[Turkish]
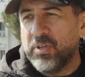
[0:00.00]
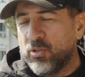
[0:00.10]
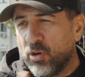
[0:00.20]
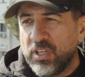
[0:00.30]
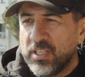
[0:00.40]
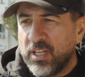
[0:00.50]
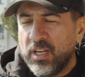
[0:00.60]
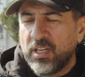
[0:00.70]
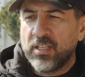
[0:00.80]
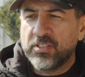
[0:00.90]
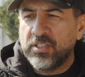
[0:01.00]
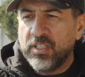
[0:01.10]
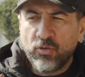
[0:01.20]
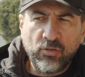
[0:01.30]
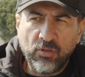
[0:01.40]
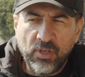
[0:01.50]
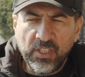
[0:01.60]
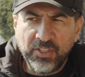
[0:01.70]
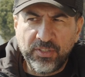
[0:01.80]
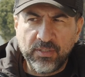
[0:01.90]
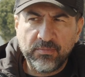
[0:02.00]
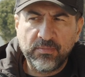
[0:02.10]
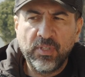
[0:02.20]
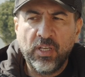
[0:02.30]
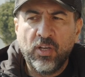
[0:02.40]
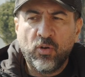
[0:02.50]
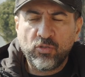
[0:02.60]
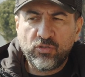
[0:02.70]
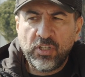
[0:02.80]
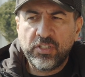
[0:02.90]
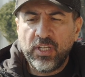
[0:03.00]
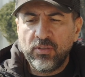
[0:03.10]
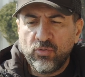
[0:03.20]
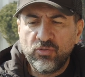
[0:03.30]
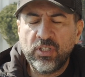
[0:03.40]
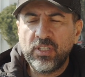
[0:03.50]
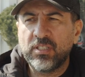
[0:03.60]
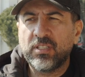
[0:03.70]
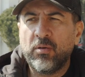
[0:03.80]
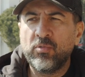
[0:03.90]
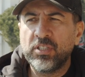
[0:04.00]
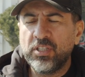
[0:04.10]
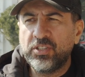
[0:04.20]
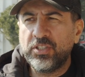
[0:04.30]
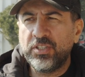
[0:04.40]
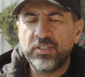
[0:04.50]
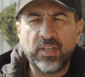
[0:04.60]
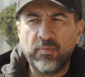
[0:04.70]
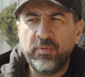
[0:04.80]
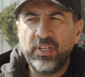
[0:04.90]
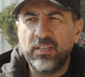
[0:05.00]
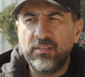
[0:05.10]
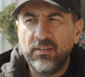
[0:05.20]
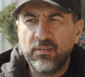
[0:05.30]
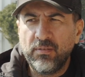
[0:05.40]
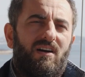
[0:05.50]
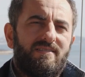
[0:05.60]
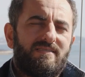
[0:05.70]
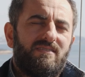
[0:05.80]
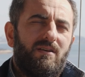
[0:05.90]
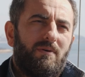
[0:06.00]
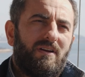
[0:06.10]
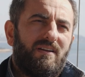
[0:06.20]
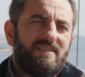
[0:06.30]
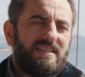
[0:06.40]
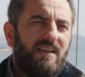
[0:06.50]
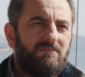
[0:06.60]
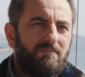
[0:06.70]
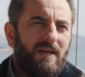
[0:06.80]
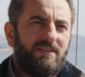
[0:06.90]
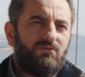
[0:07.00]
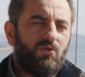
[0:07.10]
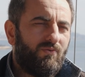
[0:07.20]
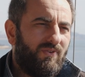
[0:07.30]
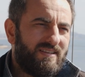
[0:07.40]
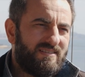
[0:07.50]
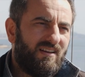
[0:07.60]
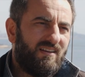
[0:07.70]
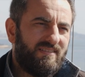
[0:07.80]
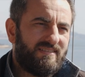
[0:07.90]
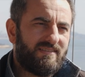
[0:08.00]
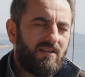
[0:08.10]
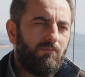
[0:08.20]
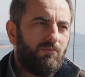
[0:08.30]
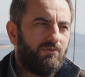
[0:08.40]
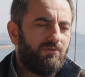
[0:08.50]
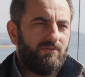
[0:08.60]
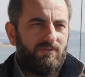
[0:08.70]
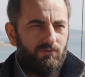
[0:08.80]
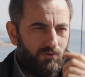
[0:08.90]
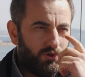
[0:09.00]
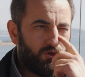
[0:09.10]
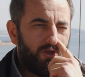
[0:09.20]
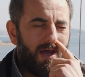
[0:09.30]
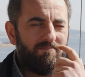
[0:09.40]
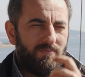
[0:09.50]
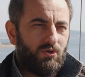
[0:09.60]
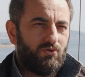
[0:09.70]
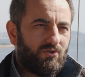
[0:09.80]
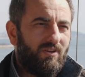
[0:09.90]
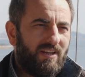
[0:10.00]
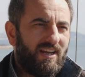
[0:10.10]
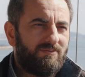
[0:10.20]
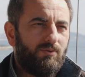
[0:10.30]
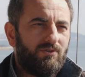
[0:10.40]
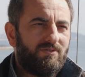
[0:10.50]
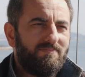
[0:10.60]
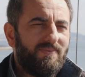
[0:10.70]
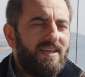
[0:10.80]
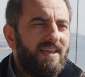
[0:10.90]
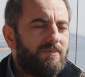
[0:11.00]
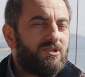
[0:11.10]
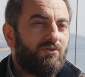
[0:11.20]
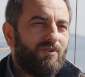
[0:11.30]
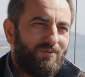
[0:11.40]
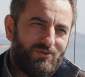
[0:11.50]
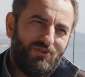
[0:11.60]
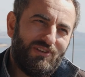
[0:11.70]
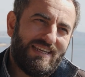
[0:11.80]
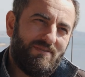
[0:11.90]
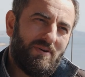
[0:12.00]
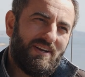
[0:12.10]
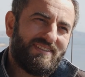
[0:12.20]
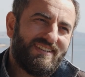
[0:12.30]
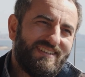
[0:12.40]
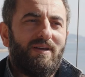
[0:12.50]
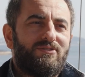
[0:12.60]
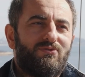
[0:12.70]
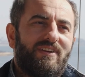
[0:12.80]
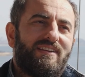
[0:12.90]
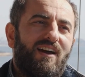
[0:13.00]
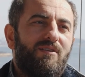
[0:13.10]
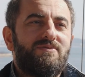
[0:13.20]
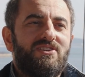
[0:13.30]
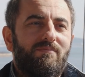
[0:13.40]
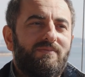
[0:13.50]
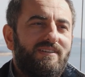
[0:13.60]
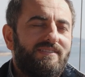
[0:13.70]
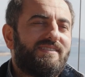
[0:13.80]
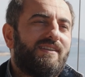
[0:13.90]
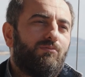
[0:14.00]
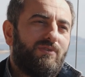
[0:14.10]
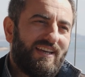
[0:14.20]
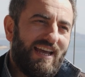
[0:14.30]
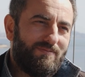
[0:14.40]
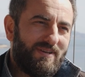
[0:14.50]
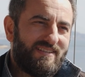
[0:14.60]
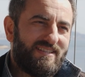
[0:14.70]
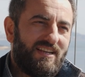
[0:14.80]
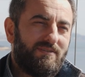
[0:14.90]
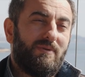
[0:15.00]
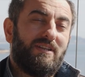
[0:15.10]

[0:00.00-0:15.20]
Peki oraya gelene kadar şimdi ilkokul öyle geçti. Evet. O süreçten Düzce'den İstanbul'a geçişin sebebi neydi? Aslına bakarsan ben çok fazla İstanbul'u düşleyen bir çocuk olarak büyüdüm. Hmm. Biz otobüsçülük yapardık. Ben sürekli amcamla İstanbul'a gelmek isterdim.